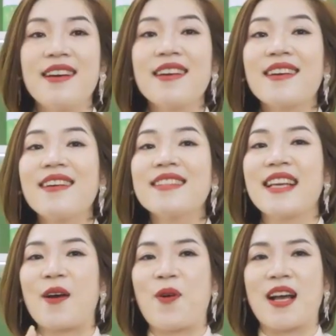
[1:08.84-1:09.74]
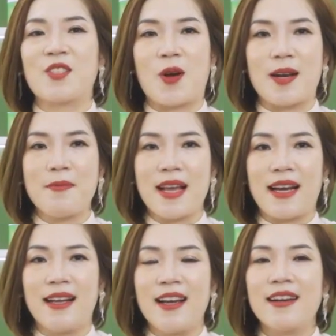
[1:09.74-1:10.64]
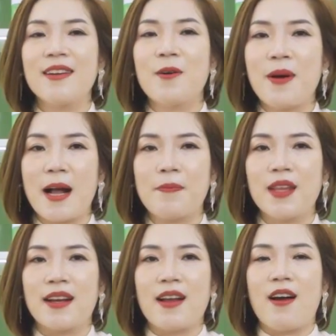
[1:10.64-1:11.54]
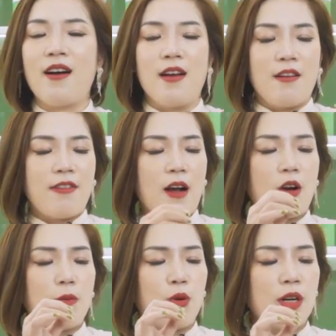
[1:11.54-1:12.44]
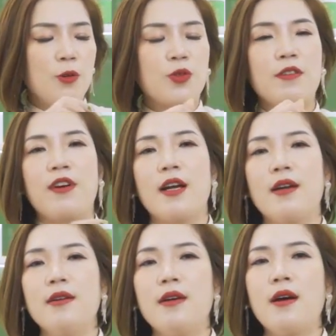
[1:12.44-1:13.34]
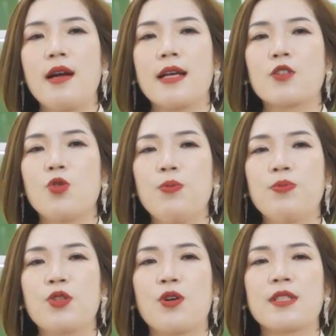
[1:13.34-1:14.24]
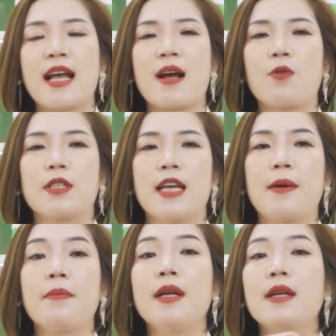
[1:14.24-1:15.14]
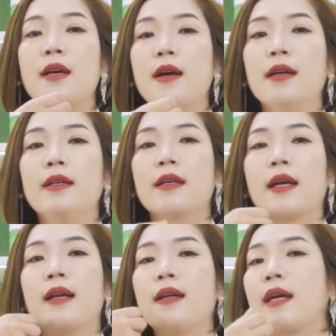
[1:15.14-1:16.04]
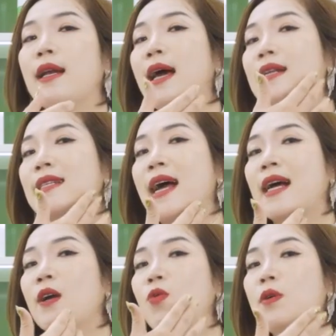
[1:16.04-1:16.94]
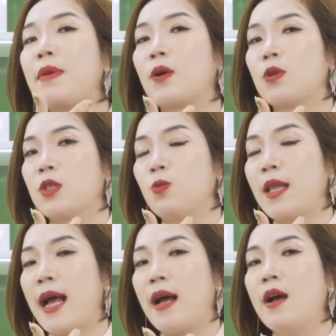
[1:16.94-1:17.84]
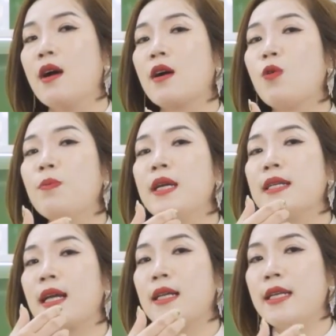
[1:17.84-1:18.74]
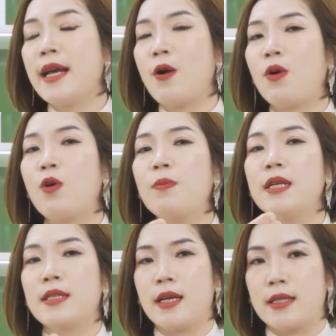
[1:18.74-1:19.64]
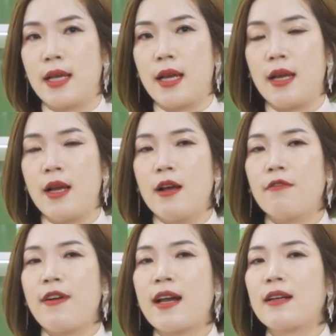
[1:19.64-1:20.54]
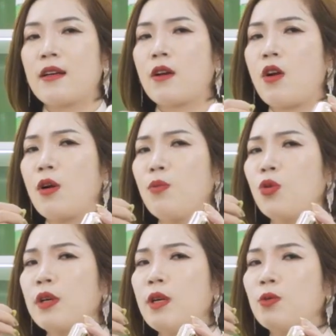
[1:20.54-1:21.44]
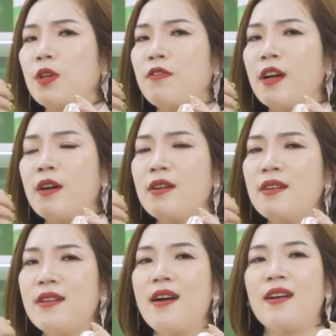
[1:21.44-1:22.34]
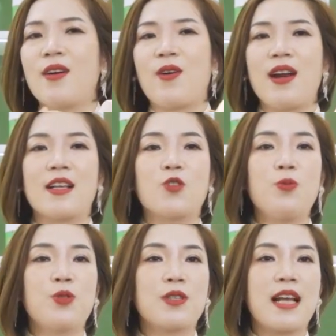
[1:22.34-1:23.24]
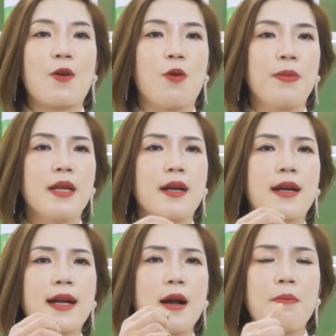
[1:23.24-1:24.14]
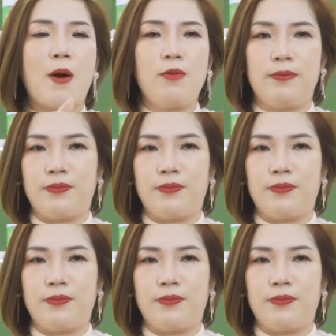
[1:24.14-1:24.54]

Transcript: nâng cơ trẻ hóa xóa nếp nhăn đúng không ạ đó và còn một điều tuyệt vời hơn nữa là giúp cho da của chị em định hình cái cái làn da cái khuôn mặt của chúng ta không bị nhăn nheo không bị chảy xệ và còn một điều tuyệt vời hơn nữa đó là giúp cho da của mình căng bóng